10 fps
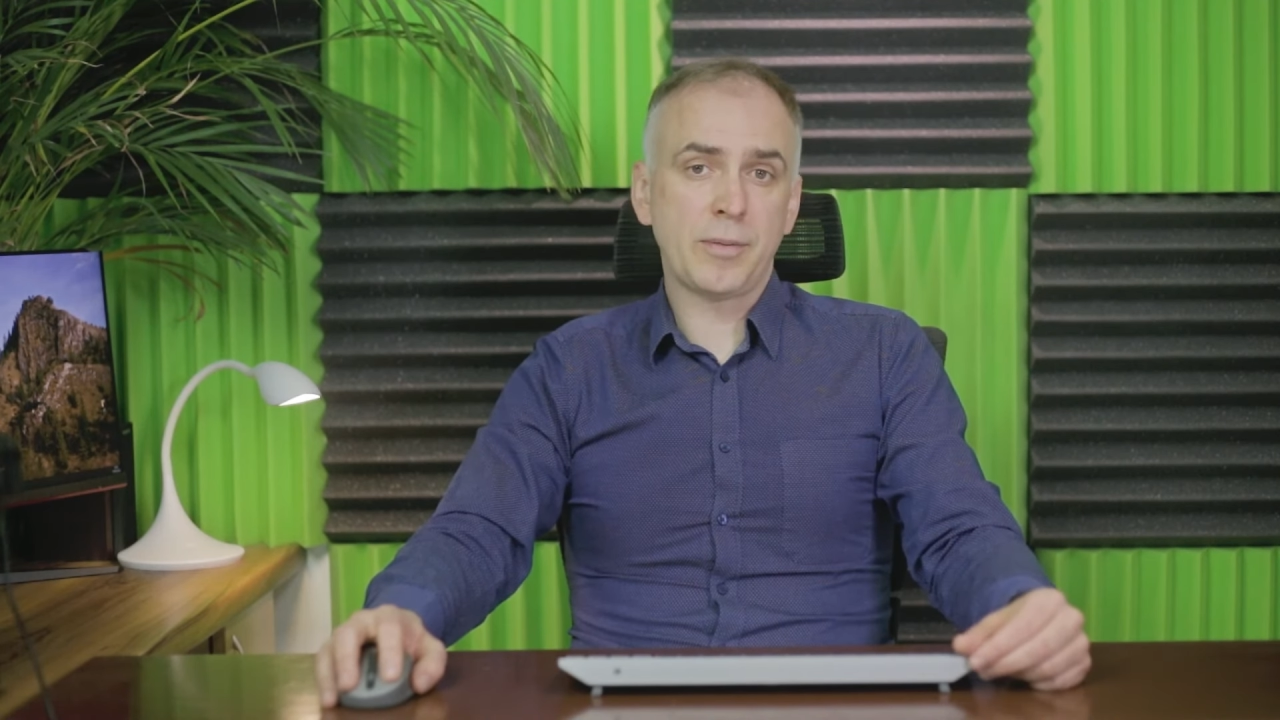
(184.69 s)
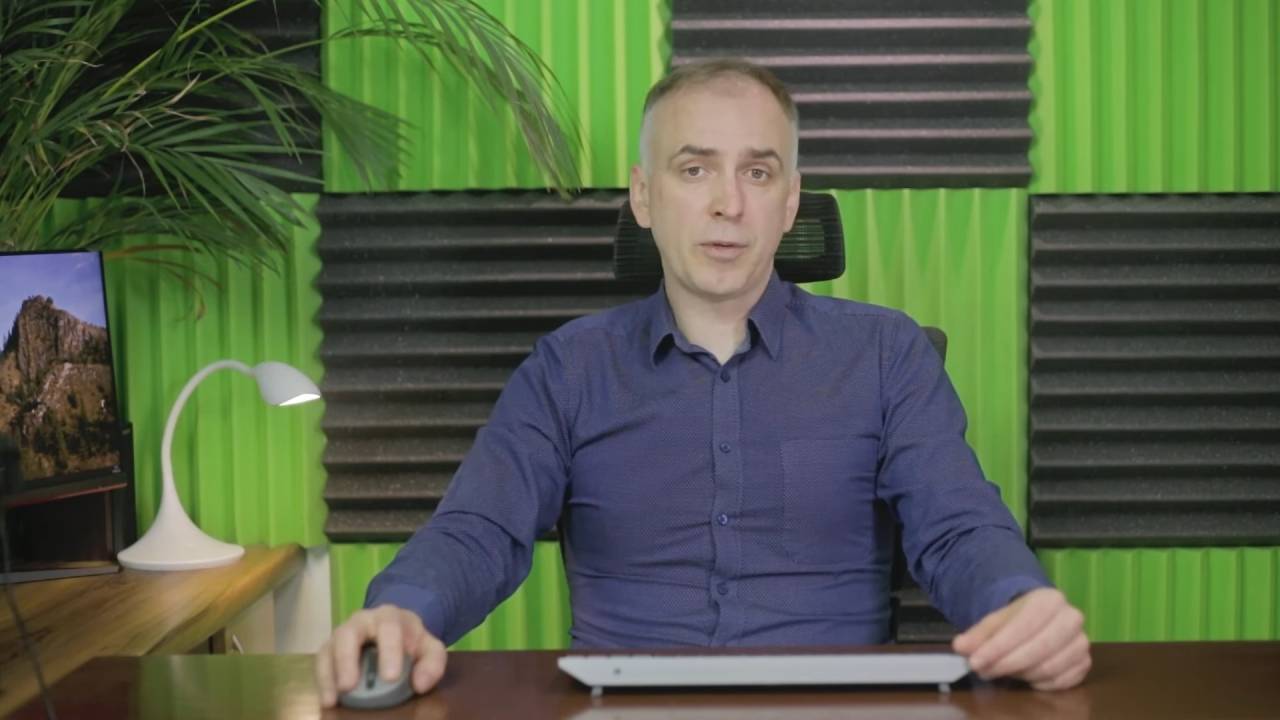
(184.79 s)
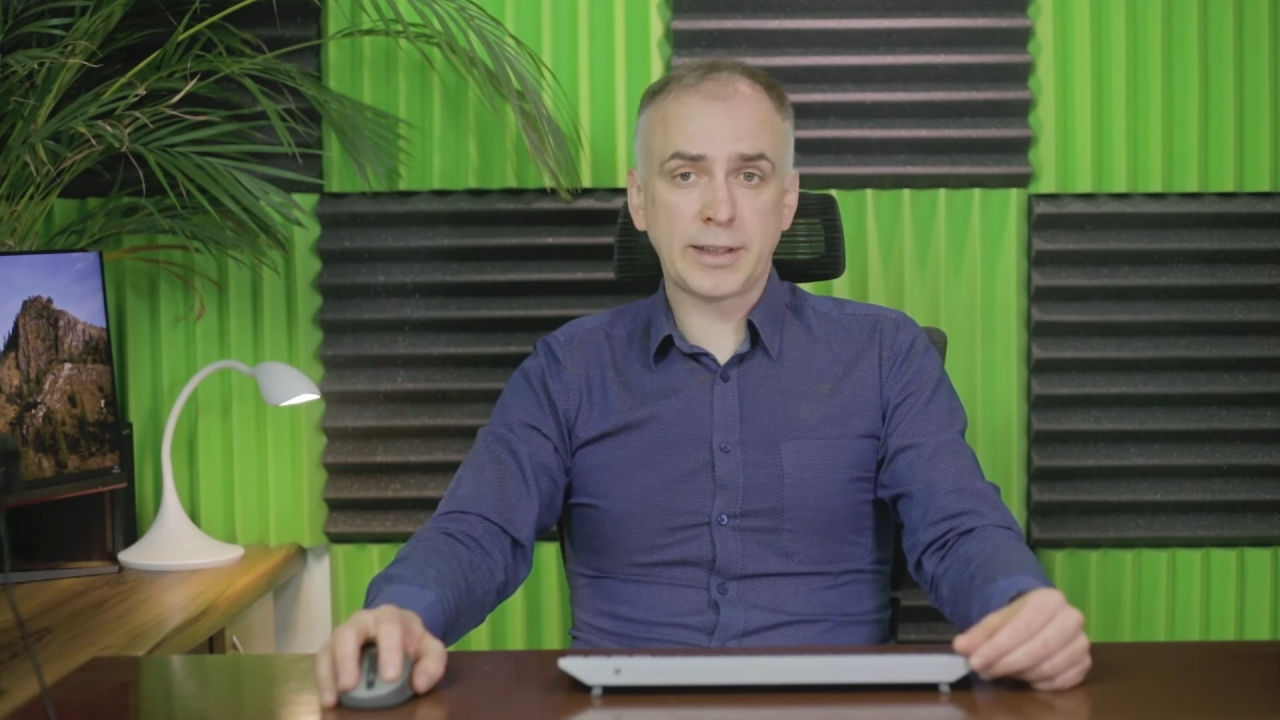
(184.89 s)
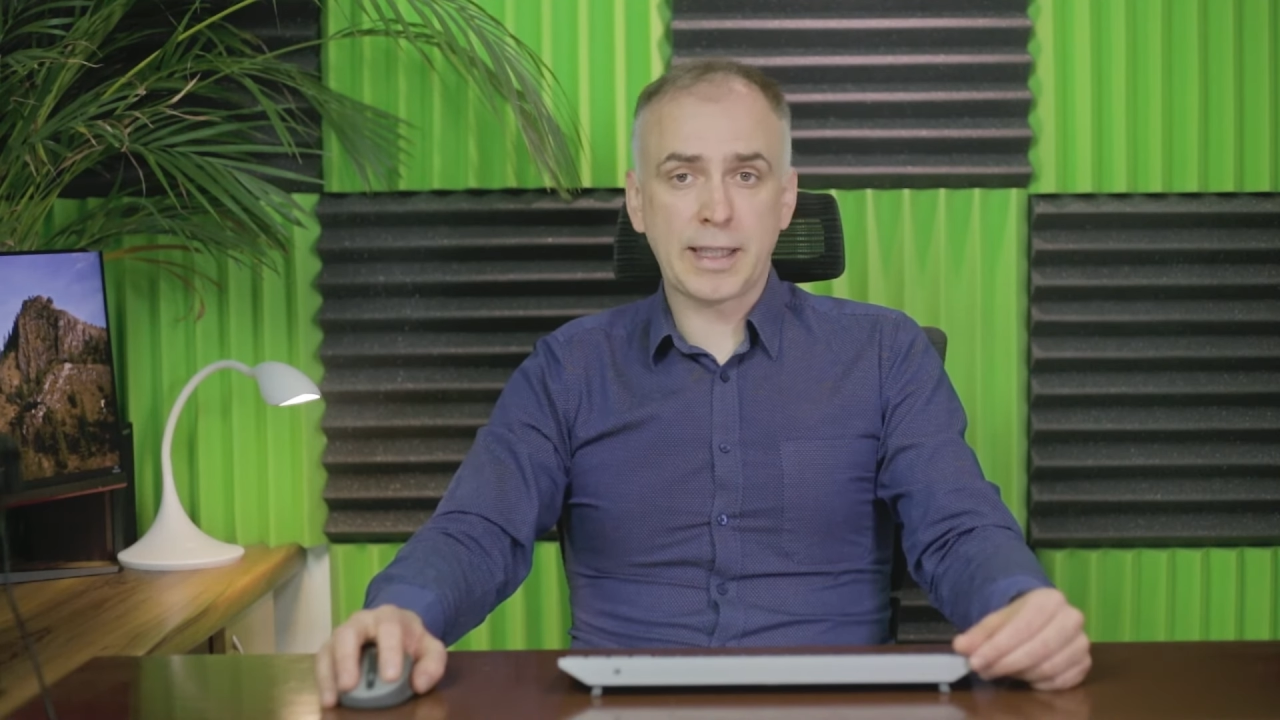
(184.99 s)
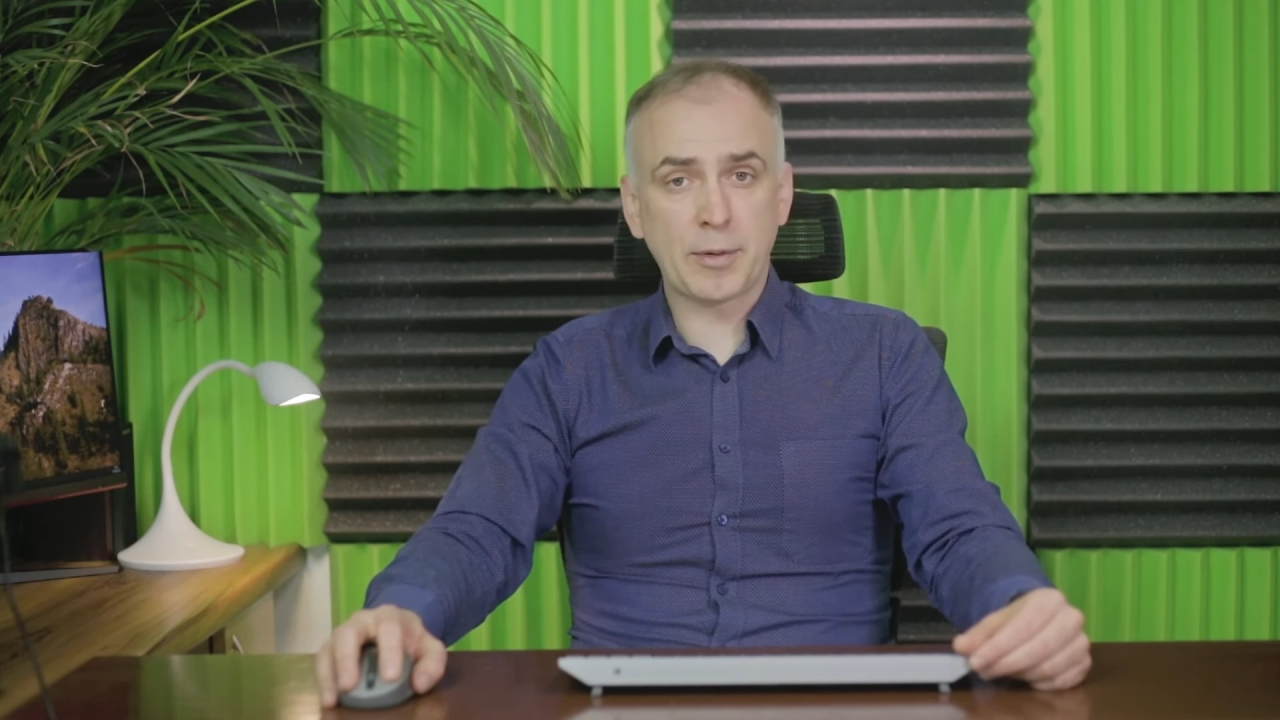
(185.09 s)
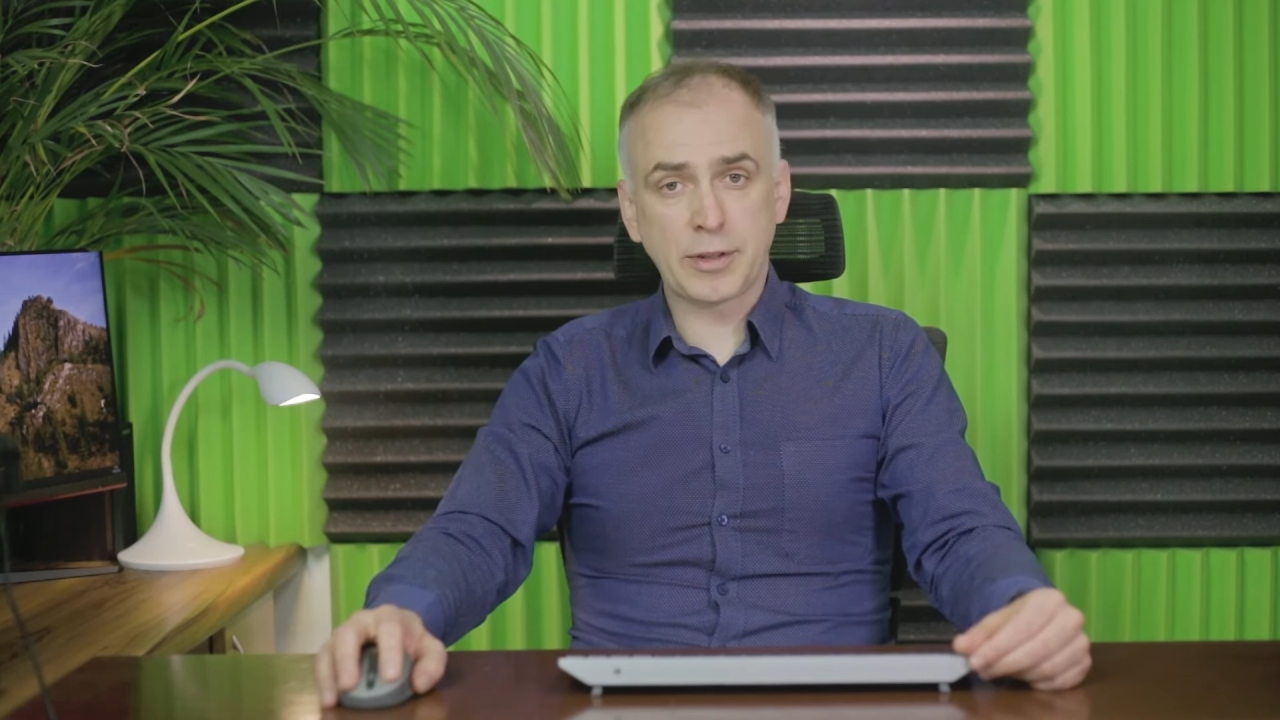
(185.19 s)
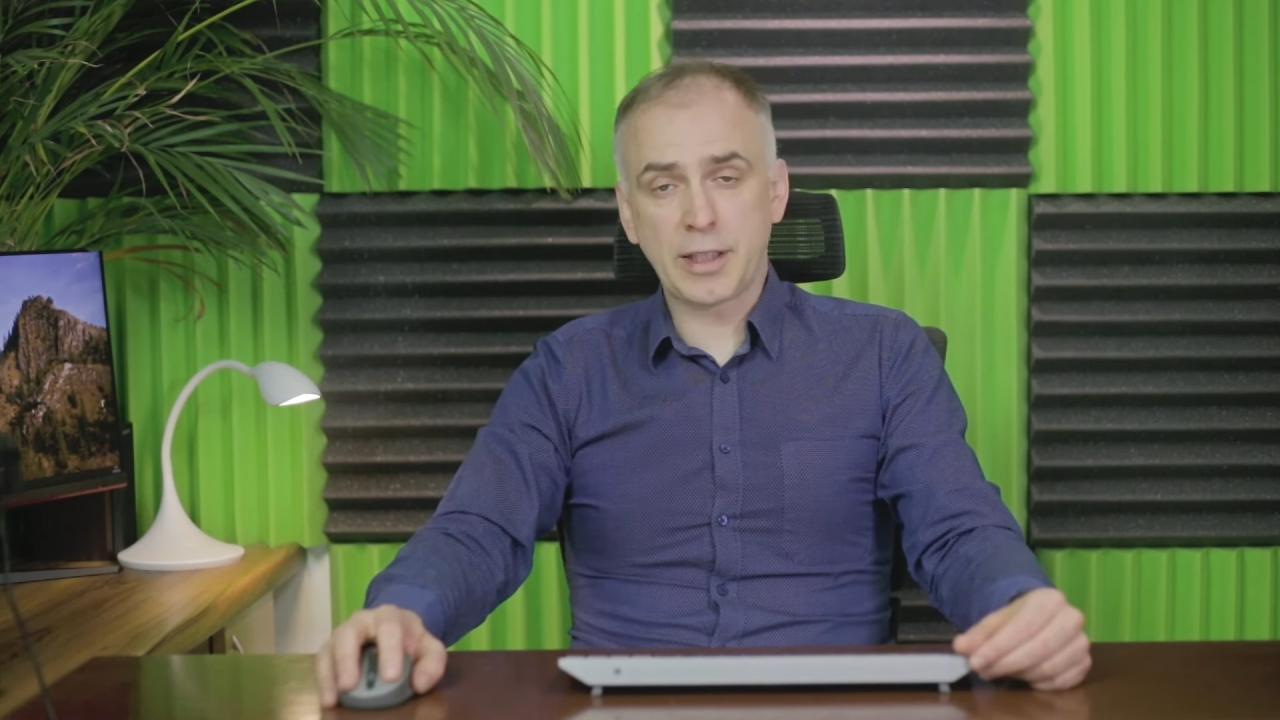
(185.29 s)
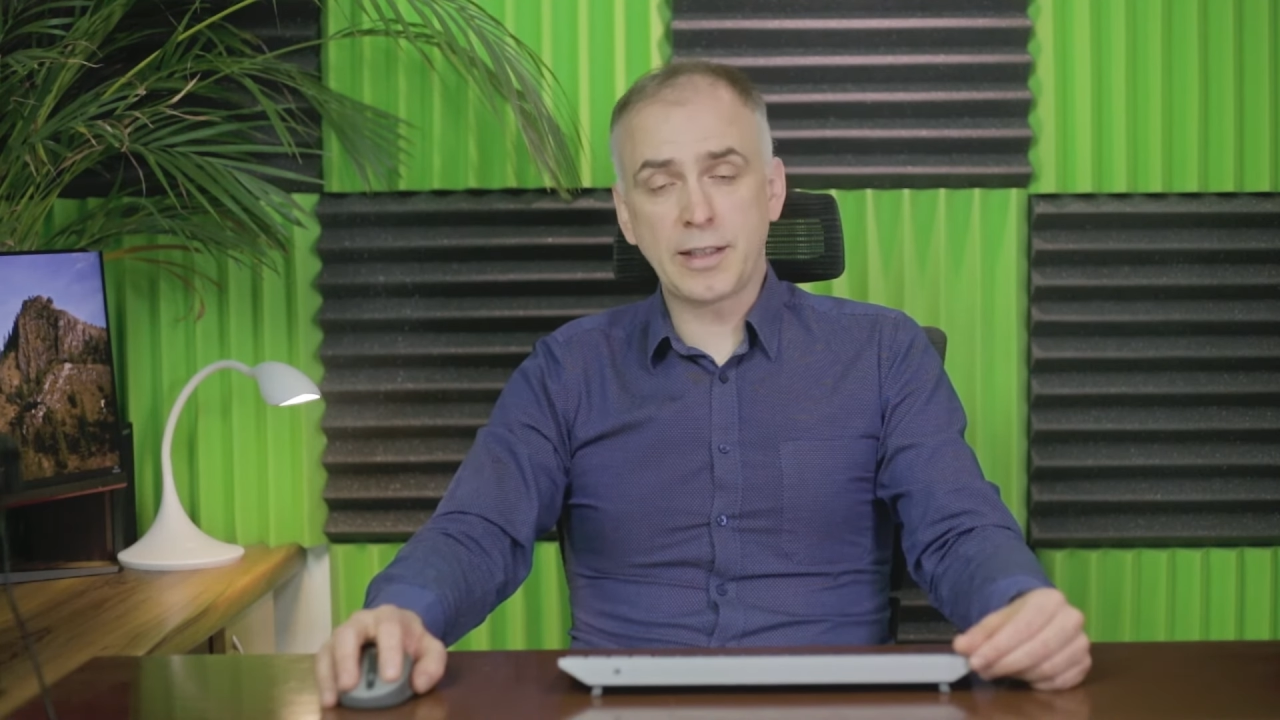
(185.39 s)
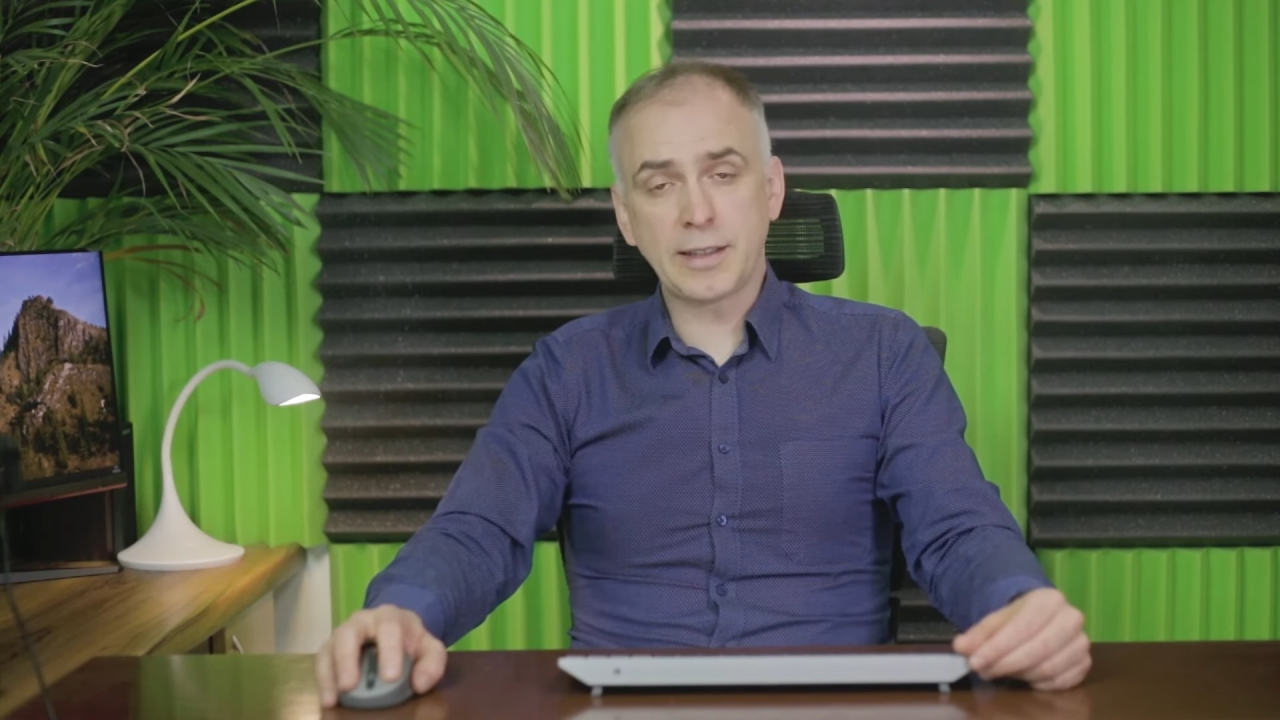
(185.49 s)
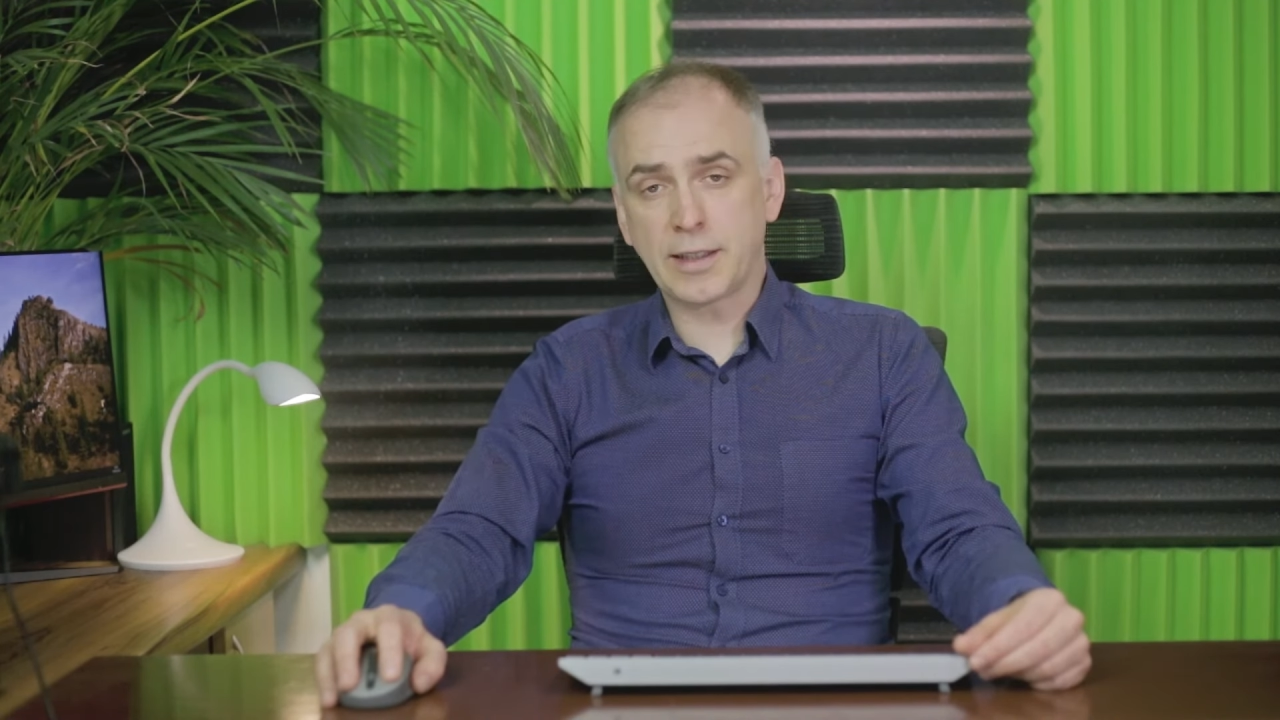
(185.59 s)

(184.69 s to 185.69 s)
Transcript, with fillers: mógł samodzielnie